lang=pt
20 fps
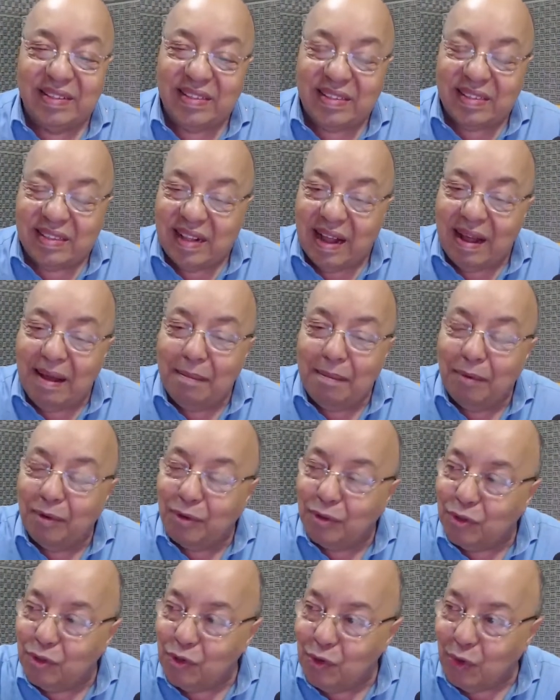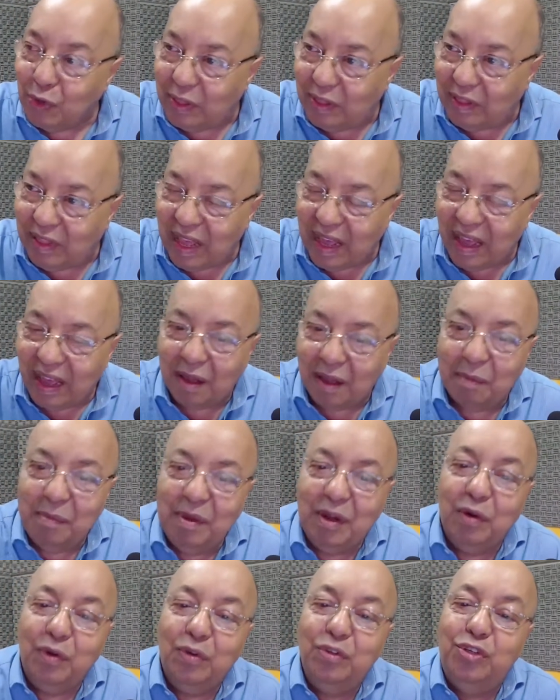Estamos no
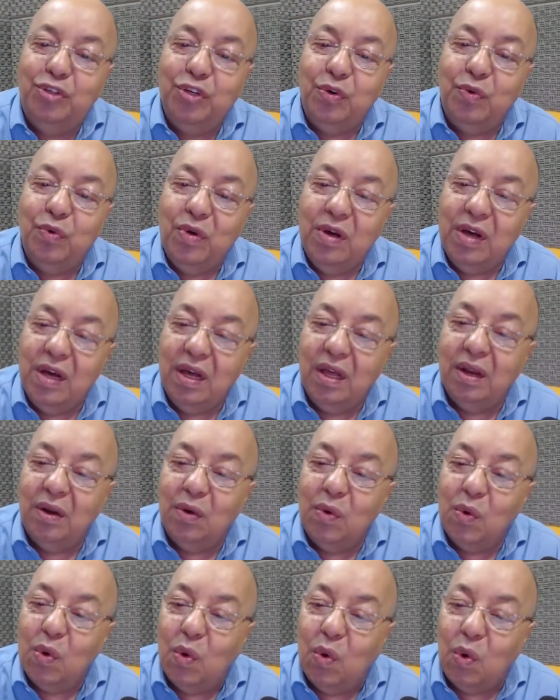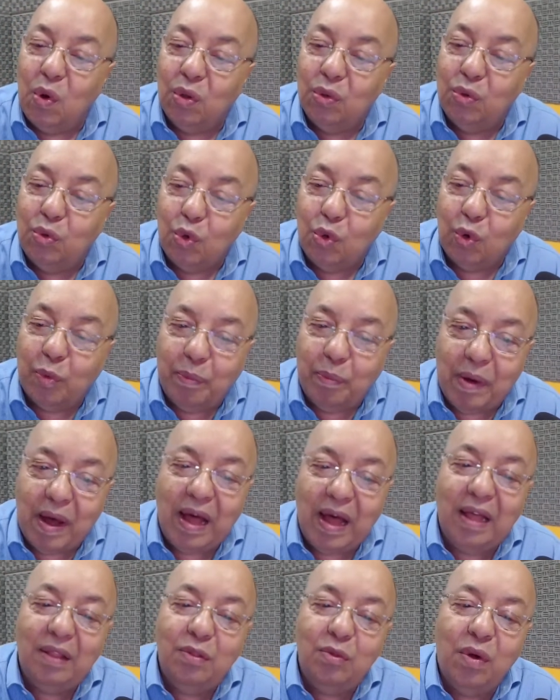término de um ano
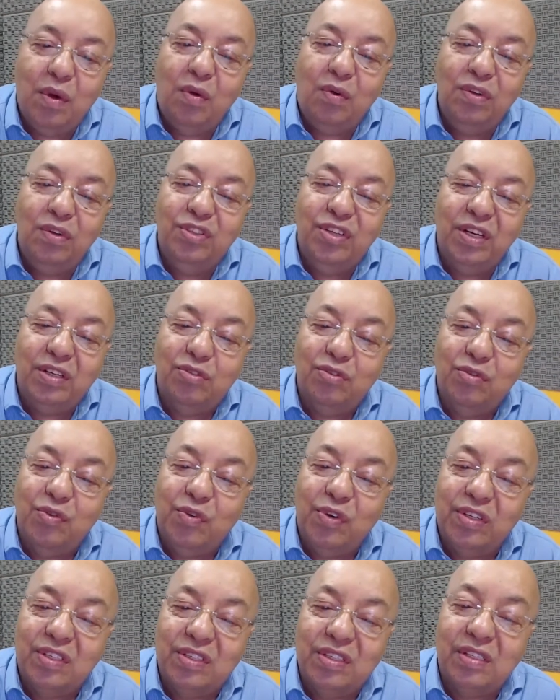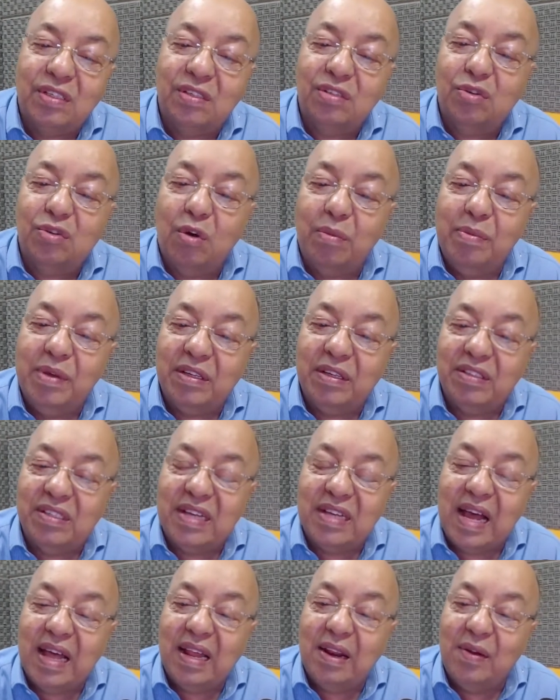conturbado, onde as coisas
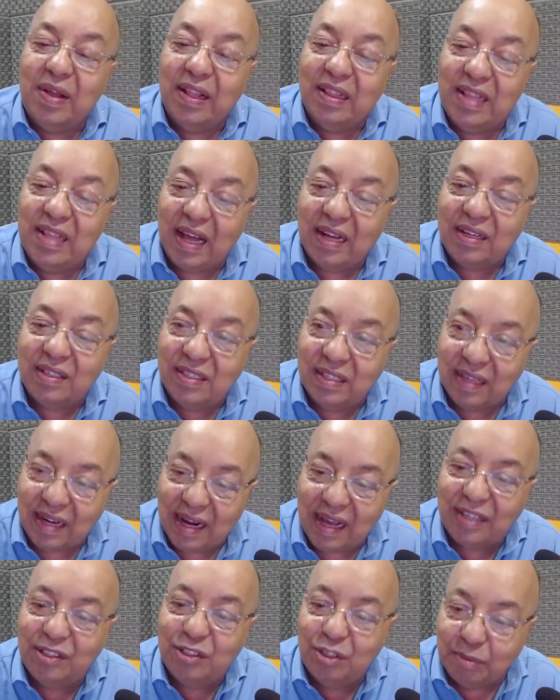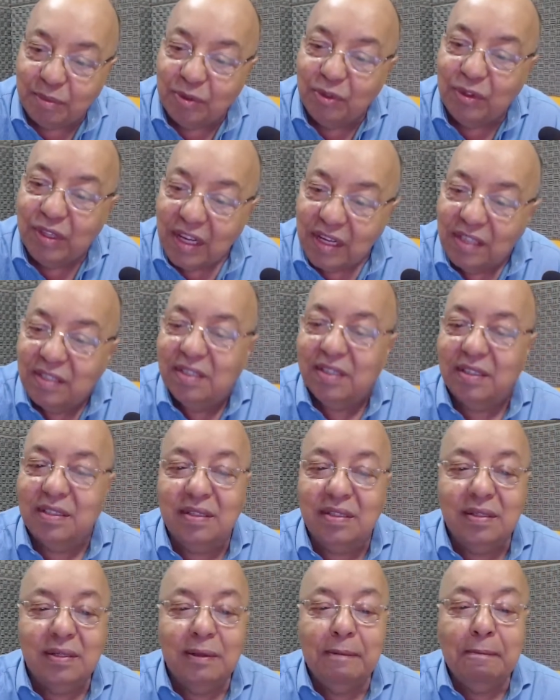começaram a dar sinais de
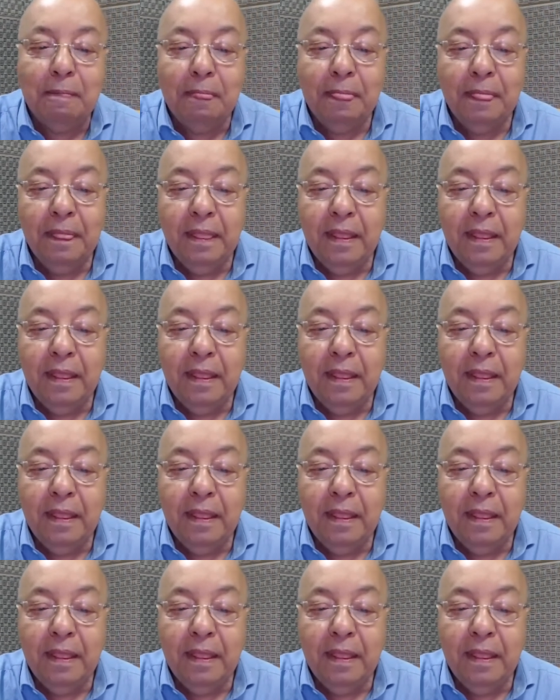mudanças.